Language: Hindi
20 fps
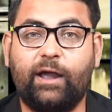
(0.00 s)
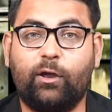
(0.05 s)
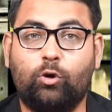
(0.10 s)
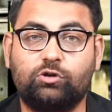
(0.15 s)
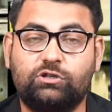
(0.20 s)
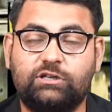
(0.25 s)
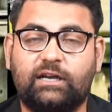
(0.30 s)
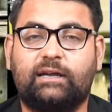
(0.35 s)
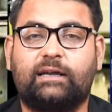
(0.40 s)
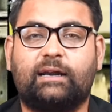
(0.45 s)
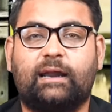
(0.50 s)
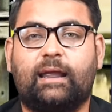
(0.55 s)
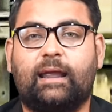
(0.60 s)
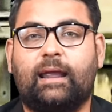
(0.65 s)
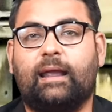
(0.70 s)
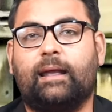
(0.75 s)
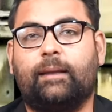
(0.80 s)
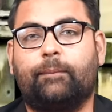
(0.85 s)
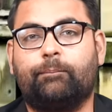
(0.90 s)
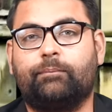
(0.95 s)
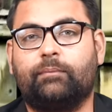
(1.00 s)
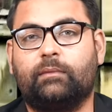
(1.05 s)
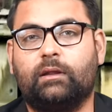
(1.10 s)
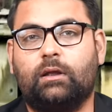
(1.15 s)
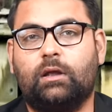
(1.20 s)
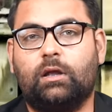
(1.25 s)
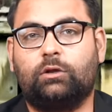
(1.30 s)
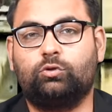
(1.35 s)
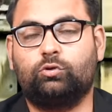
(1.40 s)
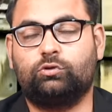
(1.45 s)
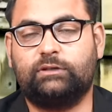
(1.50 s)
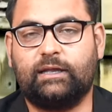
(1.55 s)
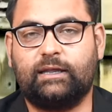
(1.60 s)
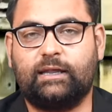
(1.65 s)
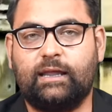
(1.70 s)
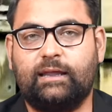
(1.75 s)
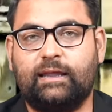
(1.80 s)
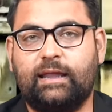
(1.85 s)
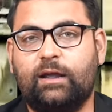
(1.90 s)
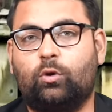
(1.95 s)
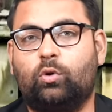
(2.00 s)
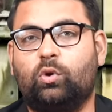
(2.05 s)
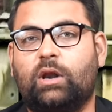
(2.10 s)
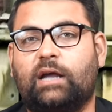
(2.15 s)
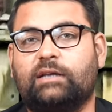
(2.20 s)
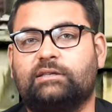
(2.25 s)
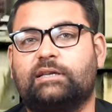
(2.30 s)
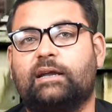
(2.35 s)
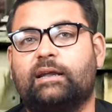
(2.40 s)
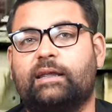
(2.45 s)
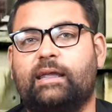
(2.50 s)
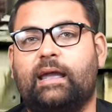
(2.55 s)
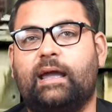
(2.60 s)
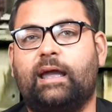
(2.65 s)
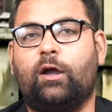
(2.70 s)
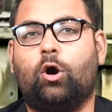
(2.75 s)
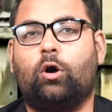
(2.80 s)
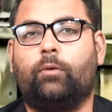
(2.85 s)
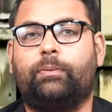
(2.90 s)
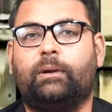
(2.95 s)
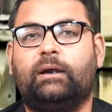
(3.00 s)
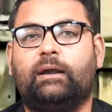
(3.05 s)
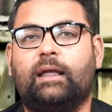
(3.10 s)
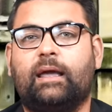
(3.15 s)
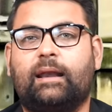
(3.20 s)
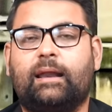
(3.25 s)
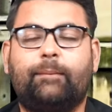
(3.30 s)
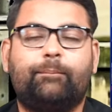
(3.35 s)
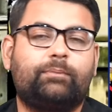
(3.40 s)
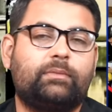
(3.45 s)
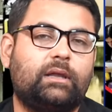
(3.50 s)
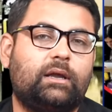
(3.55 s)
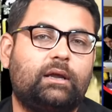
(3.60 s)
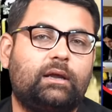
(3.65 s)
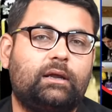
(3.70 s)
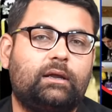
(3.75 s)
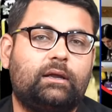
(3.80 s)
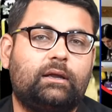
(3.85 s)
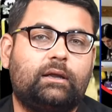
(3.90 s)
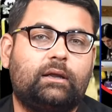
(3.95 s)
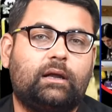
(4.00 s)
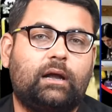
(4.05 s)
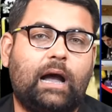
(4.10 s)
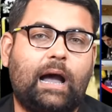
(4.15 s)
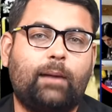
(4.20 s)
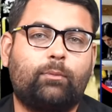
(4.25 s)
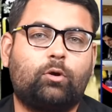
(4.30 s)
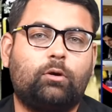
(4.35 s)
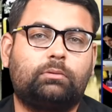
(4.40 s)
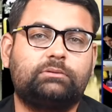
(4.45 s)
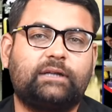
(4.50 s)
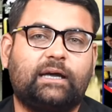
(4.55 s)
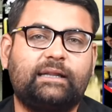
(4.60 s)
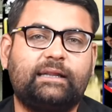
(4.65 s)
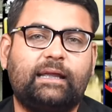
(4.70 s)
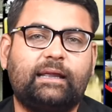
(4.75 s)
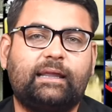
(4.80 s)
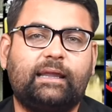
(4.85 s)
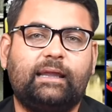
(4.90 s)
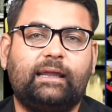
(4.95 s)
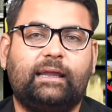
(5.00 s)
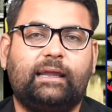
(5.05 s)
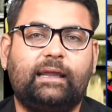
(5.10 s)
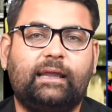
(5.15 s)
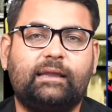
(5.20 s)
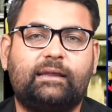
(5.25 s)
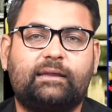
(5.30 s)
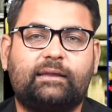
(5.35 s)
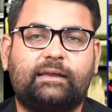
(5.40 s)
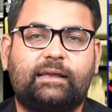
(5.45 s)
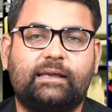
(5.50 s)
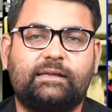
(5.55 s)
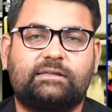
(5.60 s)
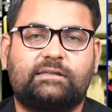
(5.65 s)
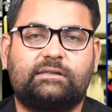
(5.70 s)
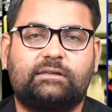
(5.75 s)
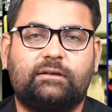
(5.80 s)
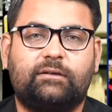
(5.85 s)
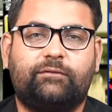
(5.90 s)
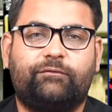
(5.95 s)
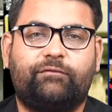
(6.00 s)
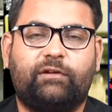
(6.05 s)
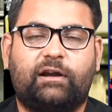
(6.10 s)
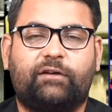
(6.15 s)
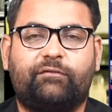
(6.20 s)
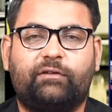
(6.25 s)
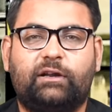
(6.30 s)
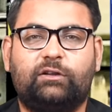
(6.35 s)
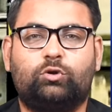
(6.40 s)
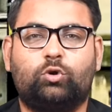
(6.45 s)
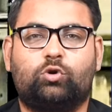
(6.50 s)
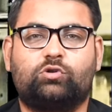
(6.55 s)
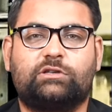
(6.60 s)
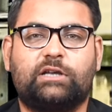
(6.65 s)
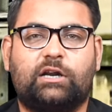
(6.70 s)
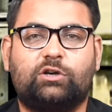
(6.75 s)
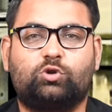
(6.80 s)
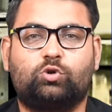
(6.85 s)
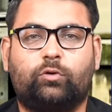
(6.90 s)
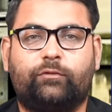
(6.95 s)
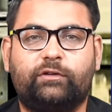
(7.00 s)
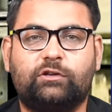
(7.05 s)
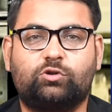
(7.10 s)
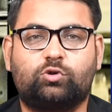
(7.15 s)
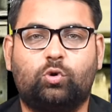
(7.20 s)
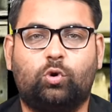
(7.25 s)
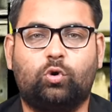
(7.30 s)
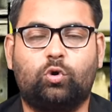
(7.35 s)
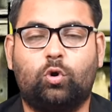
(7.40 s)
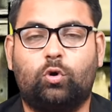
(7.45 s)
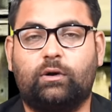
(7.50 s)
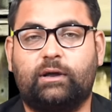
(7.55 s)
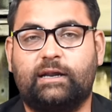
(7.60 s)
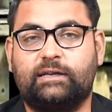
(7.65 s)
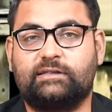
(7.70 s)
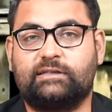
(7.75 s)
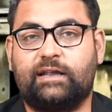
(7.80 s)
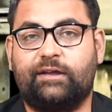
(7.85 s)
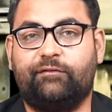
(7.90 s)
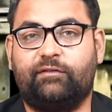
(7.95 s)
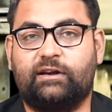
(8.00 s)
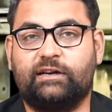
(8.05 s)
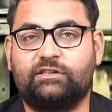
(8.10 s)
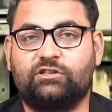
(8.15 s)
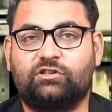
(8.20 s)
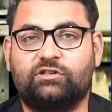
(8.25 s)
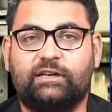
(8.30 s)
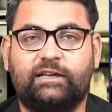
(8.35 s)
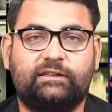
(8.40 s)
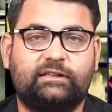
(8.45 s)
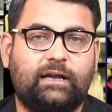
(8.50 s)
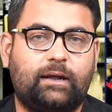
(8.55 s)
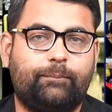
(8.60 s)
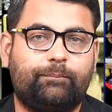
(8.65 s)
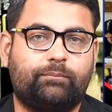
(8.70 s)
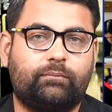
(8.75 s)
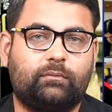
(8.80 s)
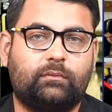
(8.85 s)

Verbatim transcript: आयोजक रहे हैं तो देखिए ये खुलासा किया है ऑफ इंडिया ने आपको बता दें कि 21 फरवरी 2024 को कांग्रेस के वरिष्ठ नेता